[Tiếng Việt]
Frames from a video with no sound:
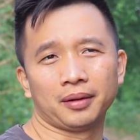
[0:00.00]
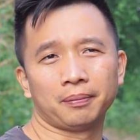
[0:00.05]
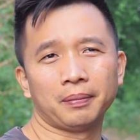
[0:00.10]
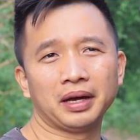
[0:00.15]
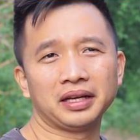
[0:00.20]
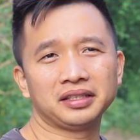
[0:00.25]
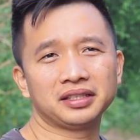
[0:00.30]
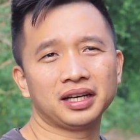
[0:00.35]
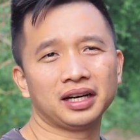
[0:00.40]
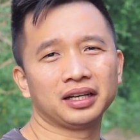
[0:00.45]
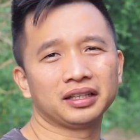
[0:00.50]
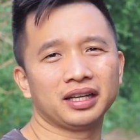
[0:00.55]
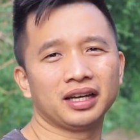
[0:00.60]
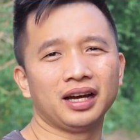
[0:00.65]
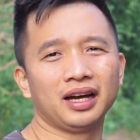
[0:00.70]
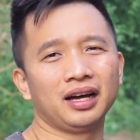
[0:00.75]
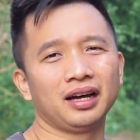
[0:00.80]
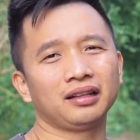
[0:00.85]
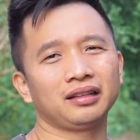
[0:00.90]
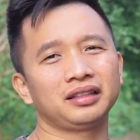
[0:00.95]
Bây giờ
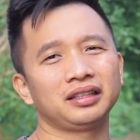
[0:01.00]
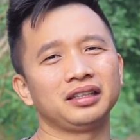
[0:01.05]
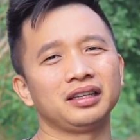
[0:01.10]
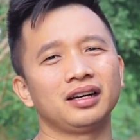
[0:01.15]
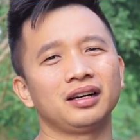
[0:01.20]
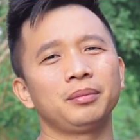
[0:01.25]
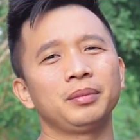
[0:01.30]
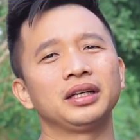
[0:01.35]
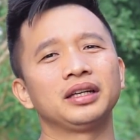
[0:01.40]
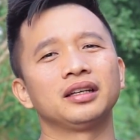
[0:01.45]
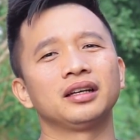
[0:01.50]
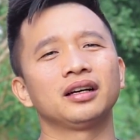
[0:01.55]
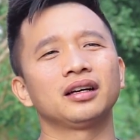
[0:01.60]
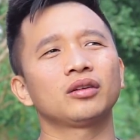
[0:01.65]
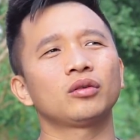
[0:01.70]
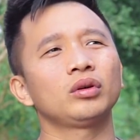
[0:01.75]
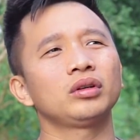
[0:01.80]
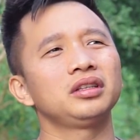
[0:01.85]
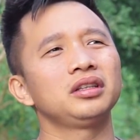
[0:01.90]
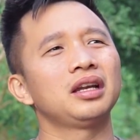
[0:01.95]
nhá thì uh, mình
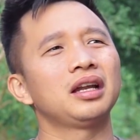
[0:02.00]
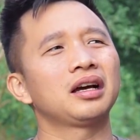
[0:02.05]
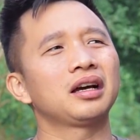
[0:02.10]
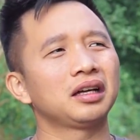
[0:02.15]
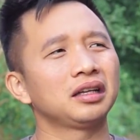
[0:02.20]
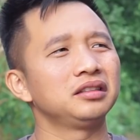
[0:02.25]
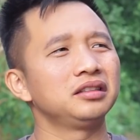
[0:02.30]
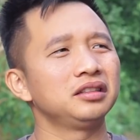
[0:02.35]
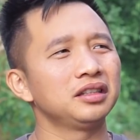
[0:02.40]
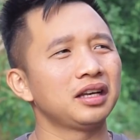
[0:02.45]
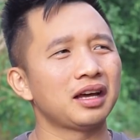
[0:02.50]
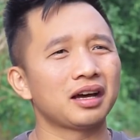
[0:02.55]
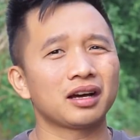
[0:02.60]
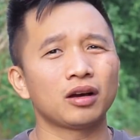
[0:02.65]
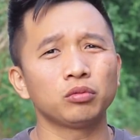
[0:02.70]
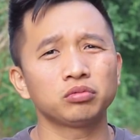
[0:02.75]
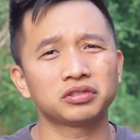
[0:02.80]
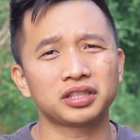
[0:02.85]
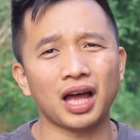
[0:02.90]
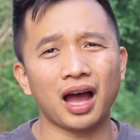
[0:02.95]
uh, coi như là gần như là
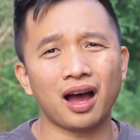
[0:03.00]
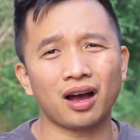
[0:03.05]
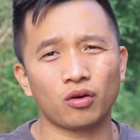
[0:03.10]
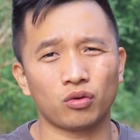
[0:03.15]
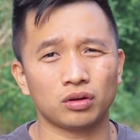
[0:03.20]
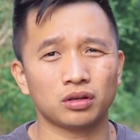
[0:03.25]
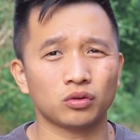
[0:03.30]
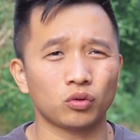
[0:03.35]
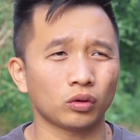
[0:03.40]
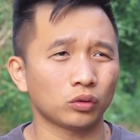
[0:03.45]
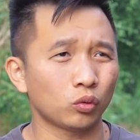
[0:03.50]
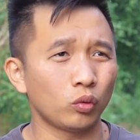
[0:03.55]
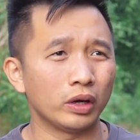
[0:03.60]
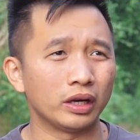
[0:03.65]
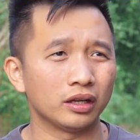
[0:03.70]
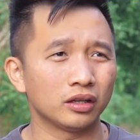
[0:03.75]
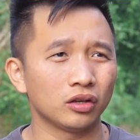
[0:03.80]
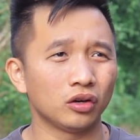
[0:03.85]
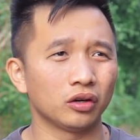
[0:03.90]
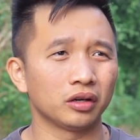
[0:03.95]
không sợ con con quỷ
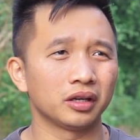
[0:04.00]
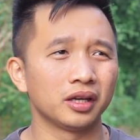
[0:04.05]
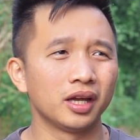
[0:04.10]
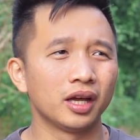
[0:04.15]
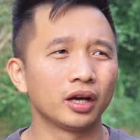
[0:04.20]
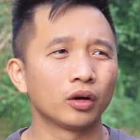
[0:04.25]
nữa rồi.